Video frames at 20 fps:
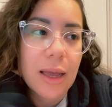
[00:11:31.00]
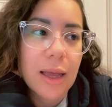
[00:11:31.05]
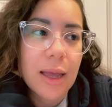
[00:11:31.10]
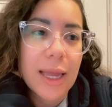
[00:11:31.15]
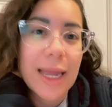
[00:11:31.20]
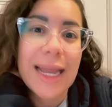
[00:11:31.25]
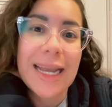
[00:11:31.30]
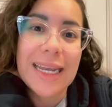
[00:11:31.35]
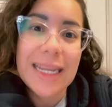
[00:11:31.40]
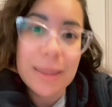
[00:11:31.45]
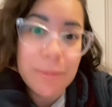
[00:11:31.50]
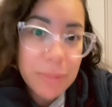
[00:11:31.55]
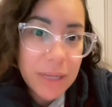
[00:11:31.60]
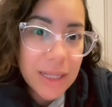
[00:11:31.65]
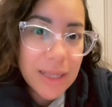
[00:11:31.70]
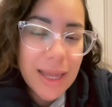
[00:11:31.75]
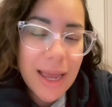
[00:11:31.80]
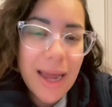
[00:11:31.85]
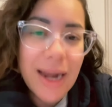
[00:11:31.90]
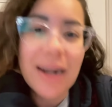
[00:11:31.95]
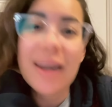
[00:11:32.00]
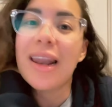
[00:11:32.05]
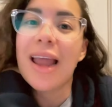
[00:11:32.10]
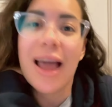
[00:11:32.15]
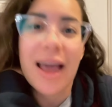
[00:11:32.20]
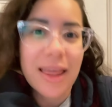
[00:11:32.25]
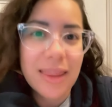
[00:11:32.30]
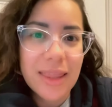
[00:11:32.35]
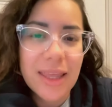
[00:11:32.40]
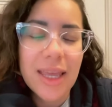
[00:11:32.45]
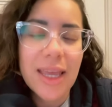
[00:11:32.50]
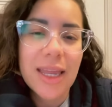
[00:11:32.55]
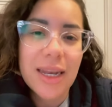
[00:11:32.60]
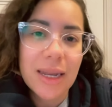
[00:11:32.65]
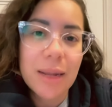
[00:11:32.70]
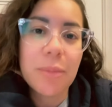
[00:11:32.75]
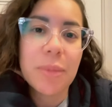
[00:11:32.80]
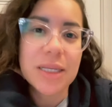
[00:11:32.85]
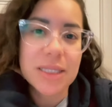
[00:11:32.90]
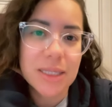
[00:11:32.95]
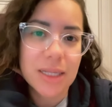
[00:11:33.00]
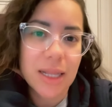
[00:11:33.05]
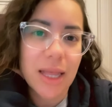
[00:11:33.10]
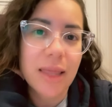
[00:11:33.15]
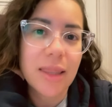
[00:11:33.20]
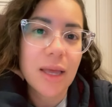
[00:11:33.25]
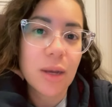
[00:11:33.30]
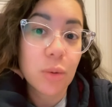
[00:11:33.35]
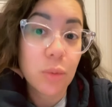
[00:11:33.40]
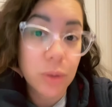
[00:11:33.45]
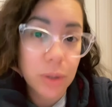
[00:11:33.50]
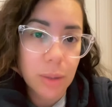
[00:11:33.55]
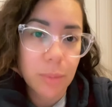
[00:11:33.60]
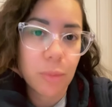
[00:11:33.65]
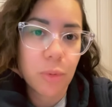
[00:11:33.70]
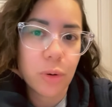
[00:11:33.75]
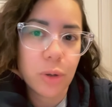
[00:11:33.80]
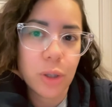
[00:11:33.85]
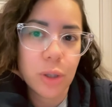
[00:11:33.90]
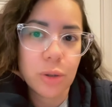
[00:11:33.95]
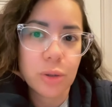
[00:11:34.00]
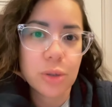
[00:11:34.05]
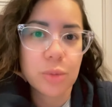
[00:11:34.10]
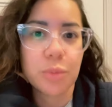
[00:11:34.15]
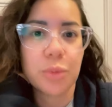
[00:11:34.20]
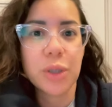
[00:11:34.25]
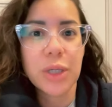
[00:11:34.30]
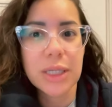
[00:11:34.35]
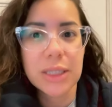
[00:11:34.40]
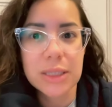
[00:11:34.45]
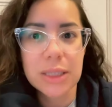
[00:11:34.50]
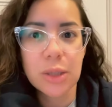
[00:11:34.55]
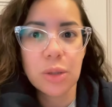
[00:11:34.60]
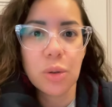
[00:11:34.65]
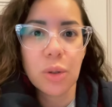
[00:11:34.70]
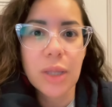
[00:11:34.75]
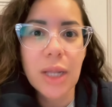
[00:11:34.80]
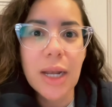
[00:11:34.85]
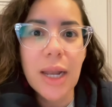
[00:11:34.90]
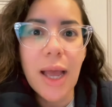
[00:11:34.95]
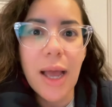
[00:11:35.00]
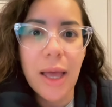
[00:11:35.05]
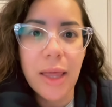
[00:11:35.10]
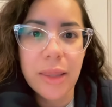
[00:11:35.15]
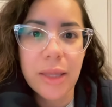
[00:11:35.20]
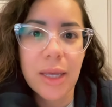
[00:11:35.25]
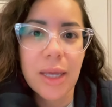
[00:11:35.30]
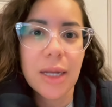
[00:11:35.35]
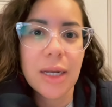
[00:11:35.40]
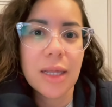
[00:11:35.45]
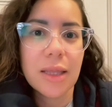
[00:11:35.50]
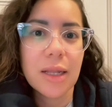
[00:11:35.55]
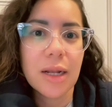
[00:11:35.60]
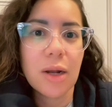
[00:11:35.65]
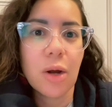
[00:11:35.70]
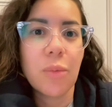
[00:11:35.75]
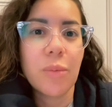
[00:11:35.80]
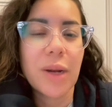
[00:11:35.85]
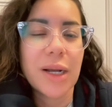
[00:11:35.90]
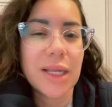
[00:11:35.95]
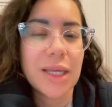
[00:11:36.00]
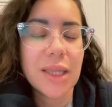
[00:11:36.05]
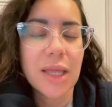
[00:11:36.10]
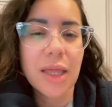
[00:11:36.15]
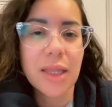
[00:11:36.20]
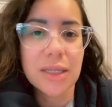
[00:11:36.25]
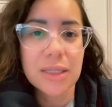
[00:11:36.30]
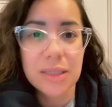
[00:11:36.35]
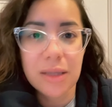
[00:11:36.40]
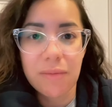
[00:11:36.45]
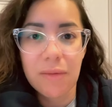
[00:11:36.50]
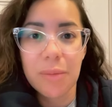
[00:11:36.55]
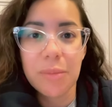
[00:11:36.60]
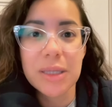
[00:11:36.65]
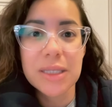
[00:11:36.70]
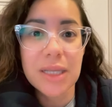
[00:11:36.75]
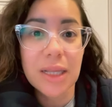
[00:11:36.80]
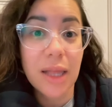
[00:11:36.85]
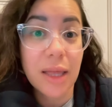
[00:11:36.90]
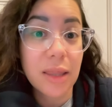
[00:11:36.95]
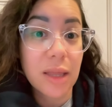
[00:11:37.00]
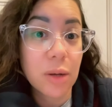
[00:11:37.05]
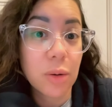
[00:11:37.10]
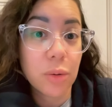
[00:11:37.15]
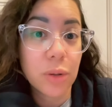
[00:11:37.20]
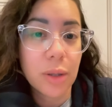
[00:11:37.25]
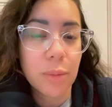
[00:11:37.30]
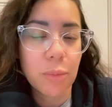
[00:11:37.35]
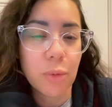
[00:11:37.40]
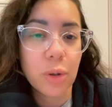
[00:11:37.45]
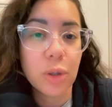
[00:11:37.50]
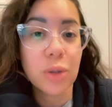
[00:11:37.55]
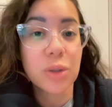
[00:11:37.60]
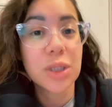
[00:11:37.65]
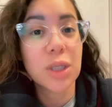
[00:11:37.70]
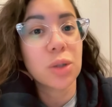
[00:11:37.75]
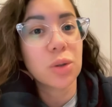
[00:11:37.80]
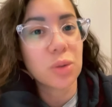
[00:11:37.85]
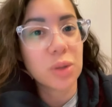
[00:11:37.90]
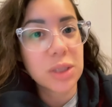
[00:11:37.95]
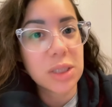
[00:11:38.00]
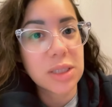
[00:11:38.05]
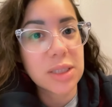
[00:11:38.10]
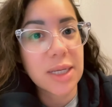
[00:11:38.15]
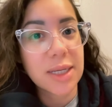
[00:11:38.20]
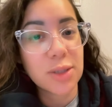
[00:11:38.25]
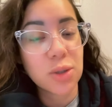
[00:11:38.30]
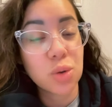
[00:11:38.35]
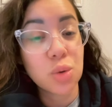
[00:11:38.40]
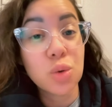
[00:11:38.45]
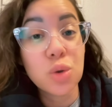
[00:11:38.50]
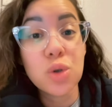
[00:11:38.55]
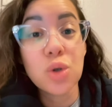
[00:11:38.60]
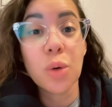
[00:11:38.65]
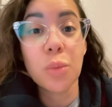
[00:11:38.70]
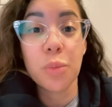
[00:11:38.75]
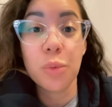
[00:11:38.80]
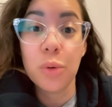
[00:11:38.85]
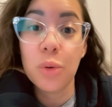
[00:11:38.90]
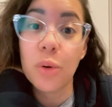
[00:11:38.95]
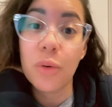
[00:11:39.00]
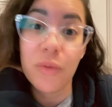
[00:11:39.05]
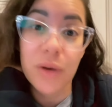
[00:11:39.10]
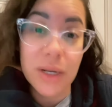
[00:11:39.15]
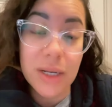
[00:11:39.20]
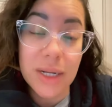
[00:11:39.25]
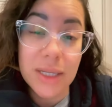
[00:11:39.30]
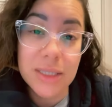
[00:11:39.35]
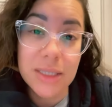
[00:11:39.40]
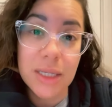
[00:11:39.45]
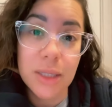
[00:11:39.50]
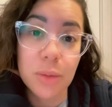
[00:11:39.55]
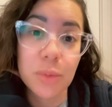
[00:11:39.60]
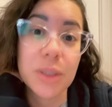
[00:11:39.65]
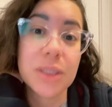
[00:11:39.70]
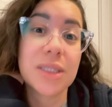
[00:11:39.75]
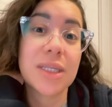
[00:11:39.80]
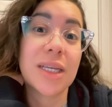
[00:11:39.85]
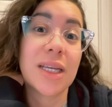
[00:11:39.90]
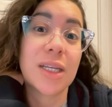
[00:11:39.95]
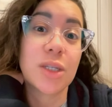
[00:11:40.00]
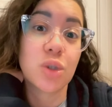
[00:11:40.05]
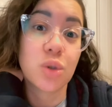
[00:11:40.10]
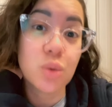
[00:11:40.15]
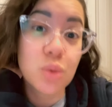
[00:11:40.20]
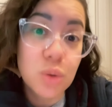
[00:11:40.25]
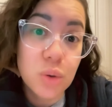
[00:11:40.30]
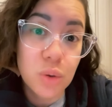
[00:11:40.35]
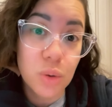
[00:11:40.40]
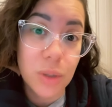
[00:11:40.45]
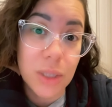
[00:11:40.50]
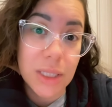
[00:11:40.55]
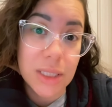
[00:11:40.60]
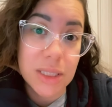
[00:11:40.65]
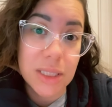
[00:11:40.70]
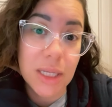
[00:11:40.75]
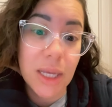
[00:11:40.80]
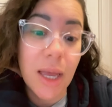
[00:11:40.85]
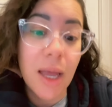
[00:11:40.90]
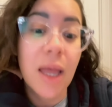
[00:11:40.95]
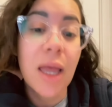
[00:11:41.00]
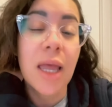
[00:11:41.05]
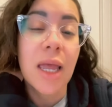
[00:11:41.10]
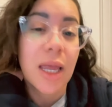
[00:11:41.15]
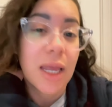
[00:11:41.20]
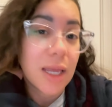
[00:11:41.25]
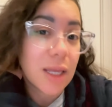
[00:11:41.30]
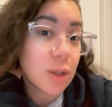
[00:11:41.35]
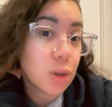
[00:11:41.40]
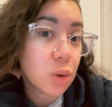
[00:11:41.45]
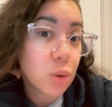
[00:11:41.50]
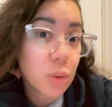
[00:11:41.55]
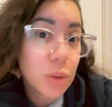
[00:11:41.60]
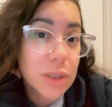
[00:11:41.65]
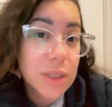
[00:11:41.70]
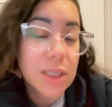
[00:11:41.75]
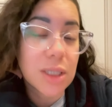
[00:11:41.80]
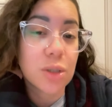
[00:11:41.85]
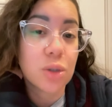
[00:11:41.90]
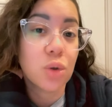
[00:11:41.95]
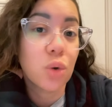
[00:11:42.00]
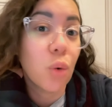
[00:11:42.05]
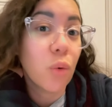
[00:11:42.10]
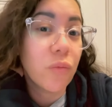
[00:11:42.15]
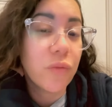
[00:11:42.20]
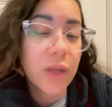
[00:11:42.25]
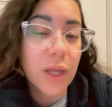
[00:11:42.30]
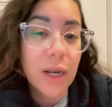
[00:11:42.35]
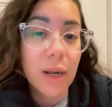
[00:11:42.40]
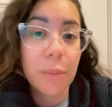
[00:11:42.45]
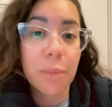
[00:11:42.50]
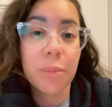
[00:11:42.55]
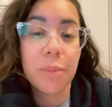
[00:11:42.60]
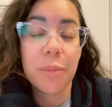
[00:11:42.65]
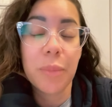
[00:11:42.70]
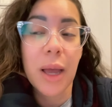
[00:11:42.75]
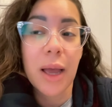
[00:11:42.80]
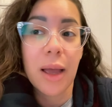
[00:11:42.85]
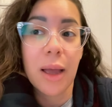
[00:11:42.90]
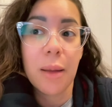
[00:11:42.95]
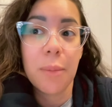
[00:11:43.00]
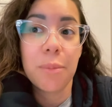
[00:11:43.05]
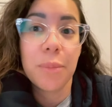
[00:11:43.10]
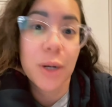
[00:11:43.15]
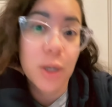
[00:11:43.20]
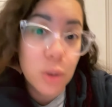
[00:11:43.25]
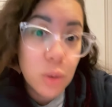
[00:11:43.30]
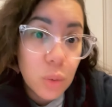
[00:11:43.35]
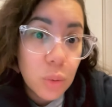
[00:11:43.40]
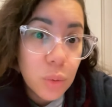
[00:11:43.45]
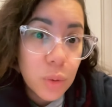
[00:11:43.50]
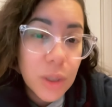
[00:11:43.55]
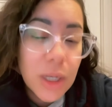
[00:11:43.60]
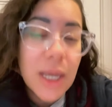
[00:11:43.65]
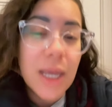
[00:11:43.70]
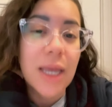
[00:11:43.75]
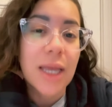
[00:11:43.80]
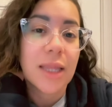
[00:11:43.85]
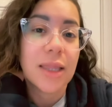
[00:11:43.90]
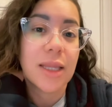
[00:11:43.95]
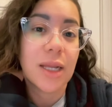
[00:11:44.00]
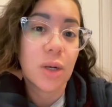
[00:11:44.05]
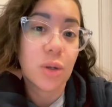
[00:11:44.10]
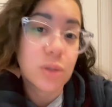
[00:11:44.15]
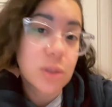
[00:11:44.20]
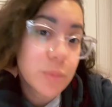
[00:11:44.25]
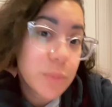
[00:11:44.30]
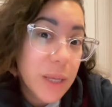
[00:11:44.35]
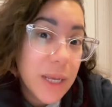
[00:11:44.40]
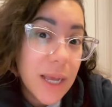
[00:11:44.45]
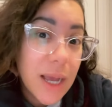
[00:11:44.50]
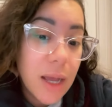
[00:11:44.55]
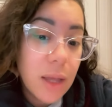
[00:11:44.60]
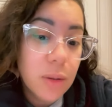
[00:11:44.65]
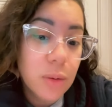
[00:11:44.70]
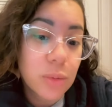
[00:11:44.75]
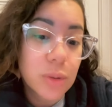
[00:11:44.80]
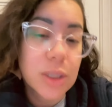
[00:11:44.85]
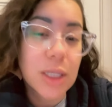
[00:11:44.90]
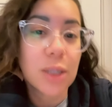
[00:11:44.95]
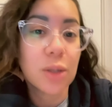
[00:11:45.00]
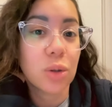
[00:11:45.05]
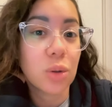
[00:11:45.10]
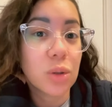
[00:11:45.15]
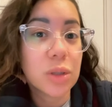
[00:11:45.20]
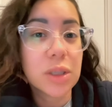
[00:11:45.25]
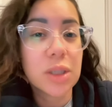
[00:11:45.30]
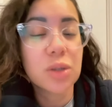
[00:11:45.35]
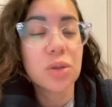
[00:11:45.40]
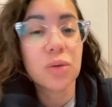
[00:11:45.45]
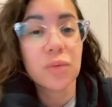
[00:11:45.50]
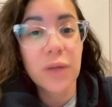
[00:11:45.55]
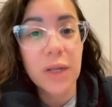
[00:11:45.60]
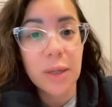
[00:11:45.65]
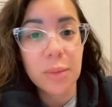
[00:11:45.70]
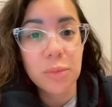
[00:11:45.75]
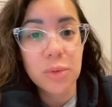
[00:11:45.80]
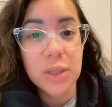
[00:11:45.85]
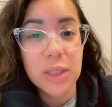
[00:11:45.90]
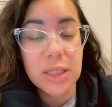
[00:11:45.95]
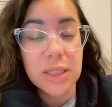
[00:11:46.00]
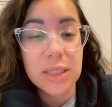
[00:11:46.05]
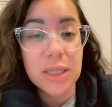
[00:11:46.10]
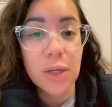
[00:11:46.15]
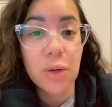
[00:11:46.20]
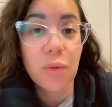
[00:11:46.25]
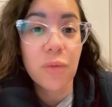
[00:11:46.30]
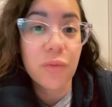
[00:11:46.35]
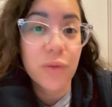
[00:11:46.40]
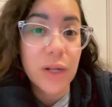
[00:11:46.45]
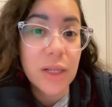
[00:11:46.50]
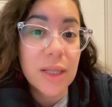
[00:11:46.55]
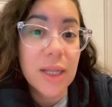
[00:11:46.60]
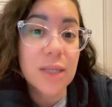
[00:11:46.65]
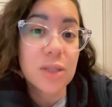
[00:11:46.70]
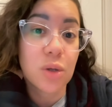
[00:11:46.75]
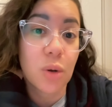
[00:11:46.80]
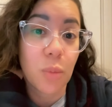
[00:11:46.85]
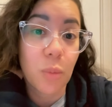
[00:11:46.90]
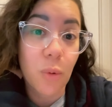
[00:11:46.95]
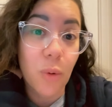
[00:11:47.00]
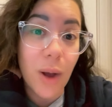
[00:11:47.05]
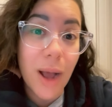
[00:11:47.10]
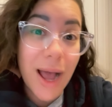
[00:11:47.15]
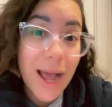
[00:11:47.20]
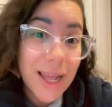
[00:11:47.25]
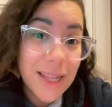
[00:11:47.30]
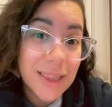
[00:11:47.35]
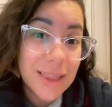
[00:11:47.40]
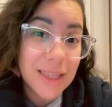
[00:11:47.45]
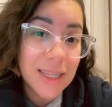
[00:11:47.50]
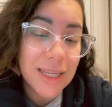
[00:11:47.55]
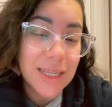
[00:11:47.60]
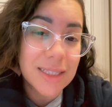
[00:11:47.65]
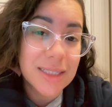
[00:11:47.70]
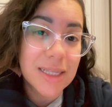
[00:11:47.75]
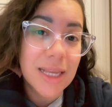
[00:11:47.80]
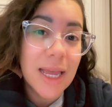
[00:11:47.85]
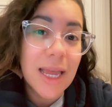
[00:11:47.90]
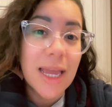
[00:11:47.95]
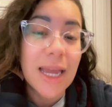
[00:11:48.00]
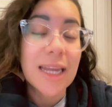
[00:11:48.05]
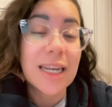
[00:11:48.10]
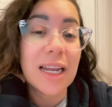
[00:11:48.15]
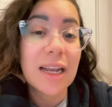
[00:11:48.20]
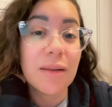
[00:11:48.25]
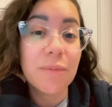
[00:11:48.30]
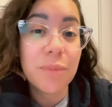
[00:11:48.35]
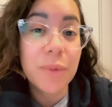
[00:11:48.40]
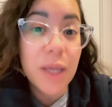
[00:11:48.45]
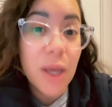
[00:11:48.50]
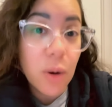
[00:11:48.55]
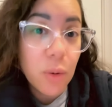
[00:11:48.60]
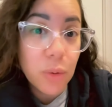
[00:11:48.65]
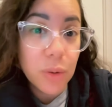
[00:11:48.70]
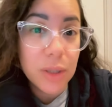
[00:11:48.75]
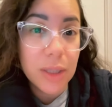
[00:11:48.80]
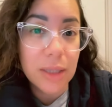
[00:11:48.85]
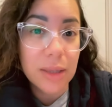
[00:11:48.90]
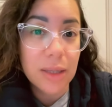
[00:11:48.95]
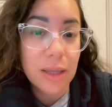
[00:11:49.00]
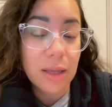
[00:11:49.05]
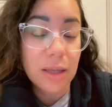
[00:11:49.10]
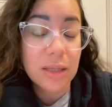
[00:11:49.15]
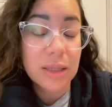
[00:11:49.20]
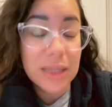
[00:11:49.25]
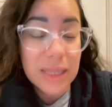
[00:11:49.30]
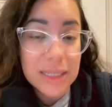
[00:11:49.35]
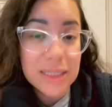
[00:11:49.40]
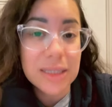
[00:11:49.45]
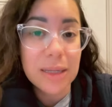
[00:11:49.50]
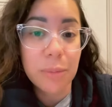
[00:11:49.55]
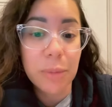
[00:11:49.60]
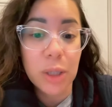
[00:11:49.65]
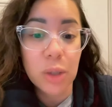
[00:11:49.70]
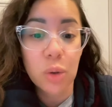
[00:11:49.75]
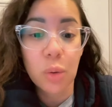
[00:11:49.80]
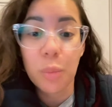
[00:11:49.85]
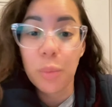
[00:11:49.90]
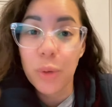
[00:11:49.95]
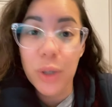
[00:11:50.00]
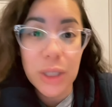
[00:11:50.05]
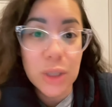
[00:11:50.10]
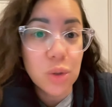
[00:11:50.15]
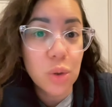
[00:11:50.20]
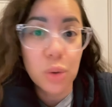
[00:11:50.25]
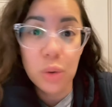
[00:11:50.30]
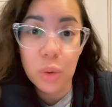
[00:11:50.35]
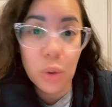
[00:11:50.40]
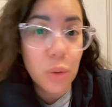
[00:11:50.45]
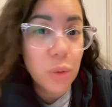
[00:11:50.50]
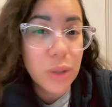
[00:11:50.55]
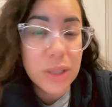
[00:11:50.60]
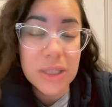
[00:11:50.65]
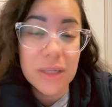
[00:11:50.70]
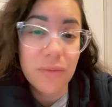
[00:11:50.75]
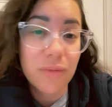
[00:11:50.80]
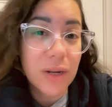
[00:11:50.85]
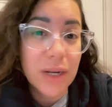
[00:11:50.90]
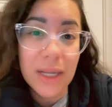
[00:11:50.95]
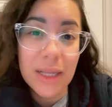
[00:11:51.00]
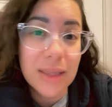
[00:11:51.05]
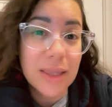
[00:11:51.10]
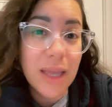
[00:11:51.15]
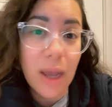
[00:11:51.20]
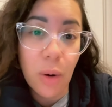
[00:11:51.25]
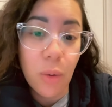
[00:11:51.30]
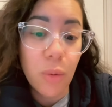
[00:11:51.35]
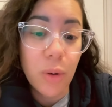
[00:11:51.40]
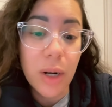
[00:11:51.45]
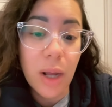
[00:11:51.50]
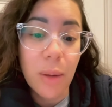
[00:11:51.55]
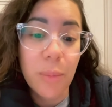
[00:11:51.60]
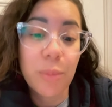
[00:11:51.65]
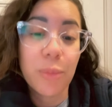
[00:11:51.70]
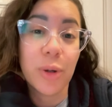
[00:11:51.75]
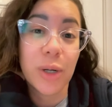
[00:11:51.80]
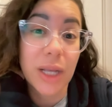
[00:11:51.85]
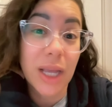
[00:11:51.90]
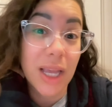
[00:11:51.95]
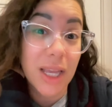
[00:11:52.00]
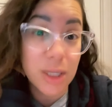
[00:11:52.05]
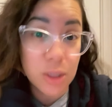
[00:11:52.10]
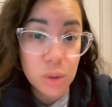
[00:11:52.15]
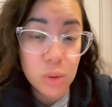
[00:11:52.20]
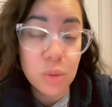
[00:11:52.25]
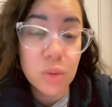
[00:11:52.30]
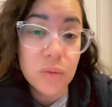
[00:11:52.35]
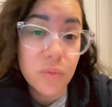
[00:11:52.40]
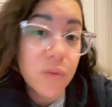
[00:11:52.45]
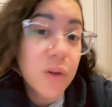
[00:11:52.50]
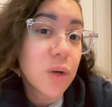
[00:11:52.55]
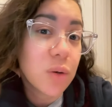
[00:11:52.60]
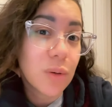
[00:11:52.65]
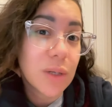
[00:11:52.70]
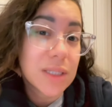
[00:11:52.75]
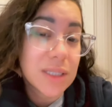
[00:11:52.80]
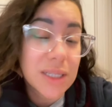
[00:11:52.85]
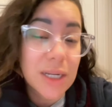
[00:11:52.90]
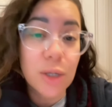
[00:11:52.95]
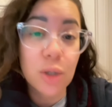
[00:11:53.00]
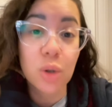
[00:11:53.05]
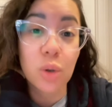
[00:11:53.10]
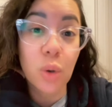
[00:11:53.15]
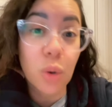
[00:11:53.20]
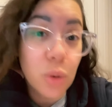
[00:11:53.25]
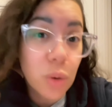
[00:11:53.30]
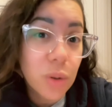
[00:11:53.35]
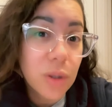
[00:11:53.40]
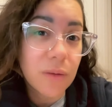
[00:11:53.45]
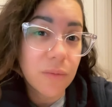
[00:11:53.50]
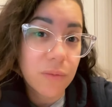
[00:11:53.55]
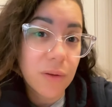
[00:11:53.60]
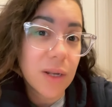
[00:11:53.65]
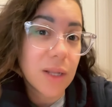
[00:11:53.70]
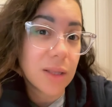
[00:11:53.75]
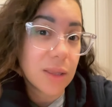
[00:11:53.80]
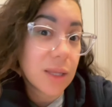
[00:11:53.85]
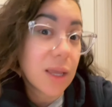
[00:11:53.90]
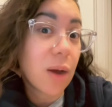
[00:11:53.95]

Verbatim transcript: eliminar la ADN mezclada con demonios, porque si toda la ADN de la humanidad estaba mezclada con demonios, entonces Jesús no pudo haber nacido y si Jesús no nacía, entonces no hubiera ah, perdón de los pecados. Entonces tuviéramos que hacer ofrendas como antes en el Viejo Testamento. Por eso todo es diferente ahora, porque Jesús vino a hacer todo diferente